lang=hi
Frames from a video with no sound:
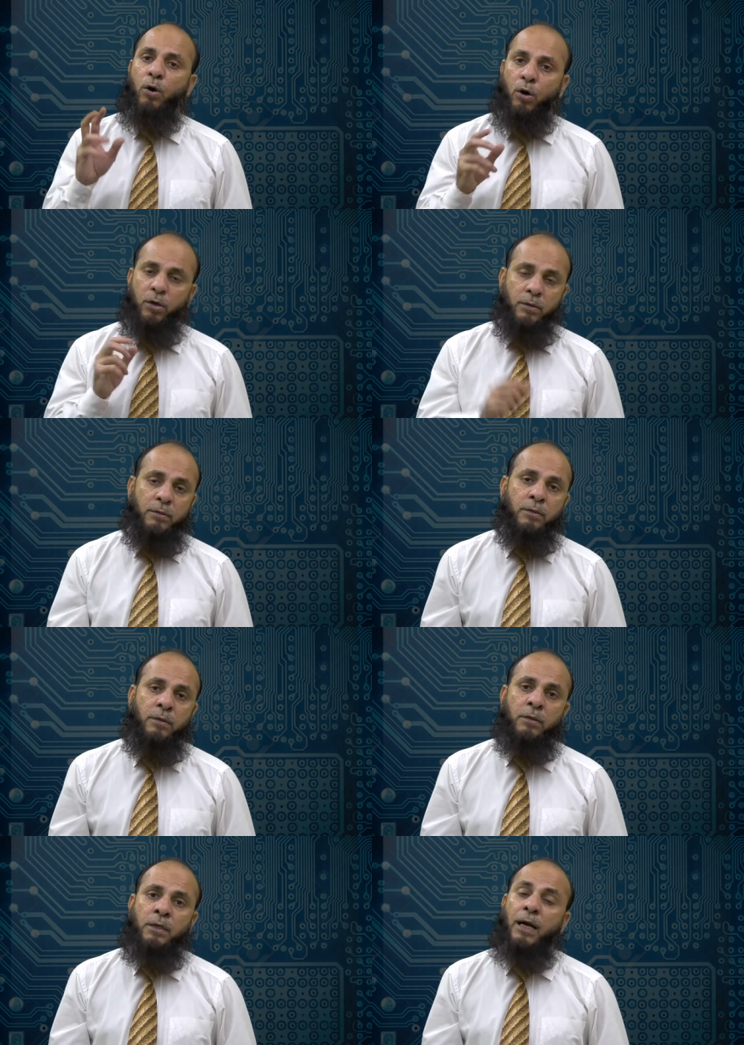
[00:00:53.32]
और
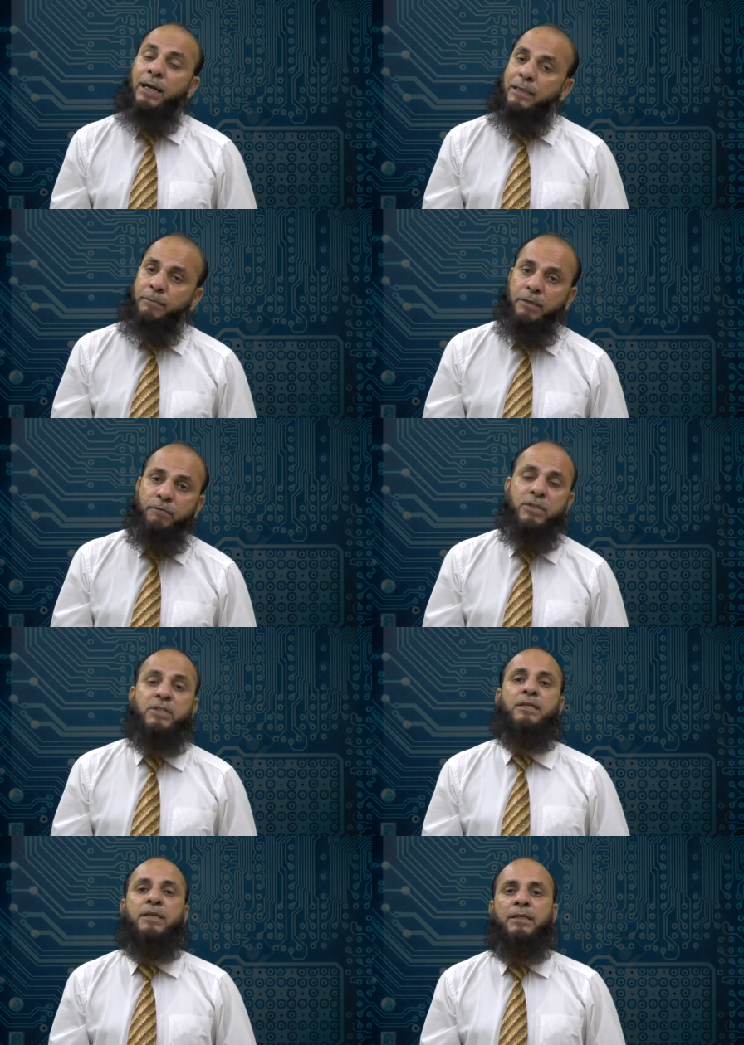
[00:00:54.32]
अल्टीमेट
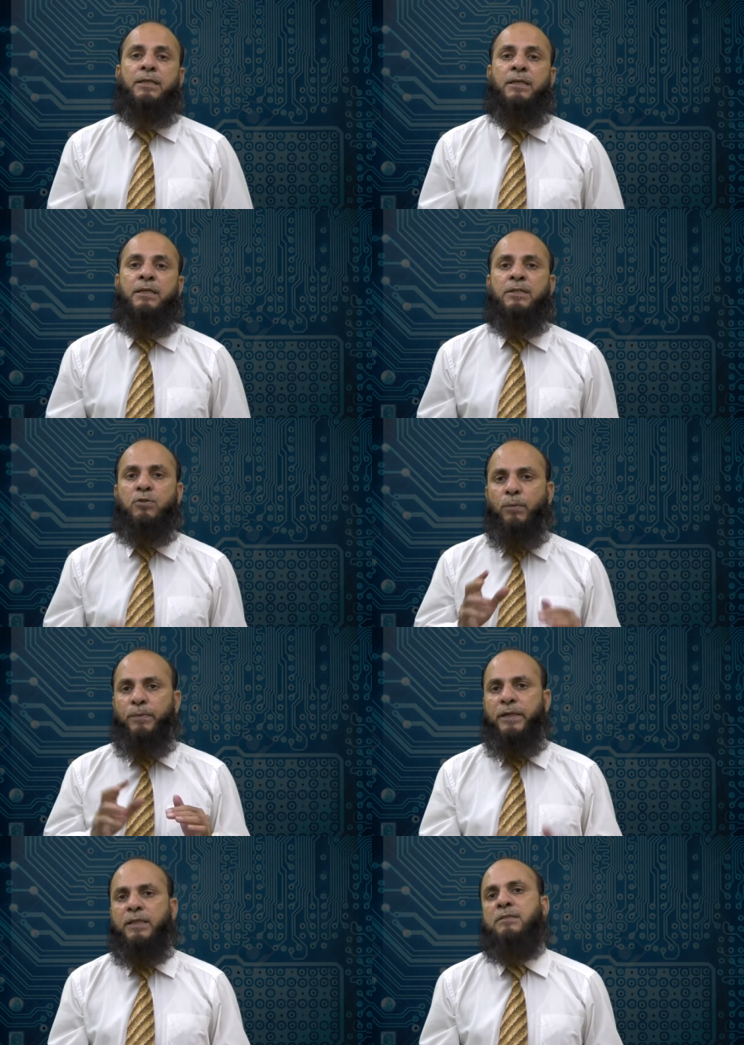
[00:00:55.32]
वर्जन है ये इस
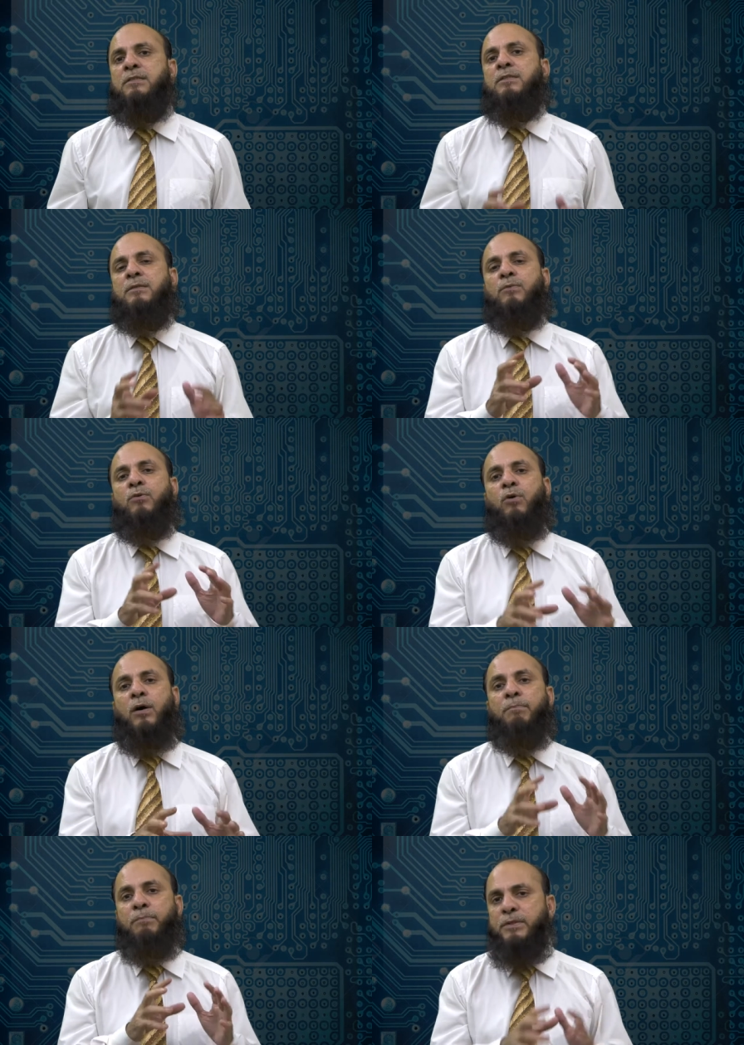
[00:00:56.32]
ऑपरेटिंग सिस्टम को
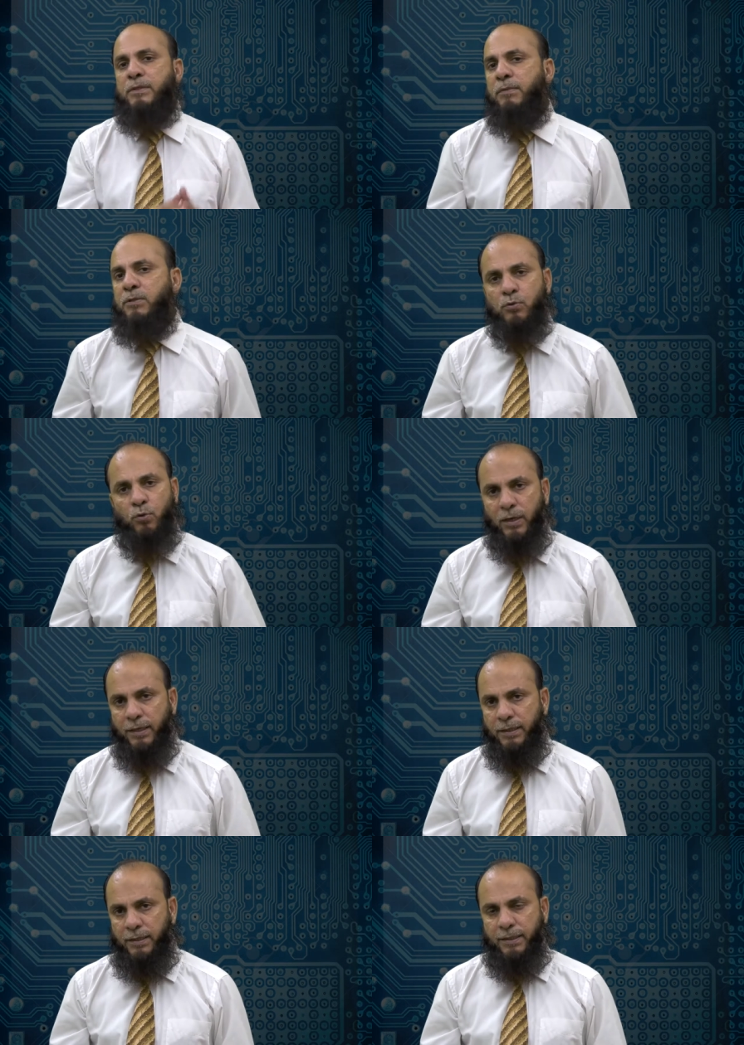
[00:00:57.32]
हम पीसी में इंस्टॉल
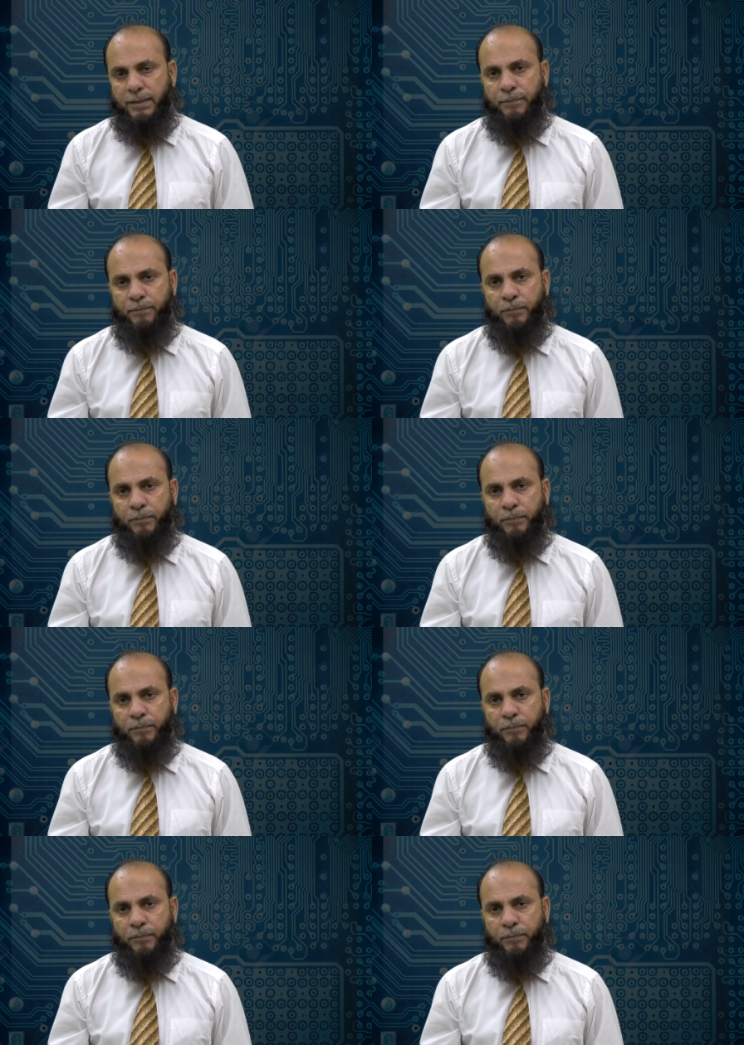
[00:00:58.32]
करेंगे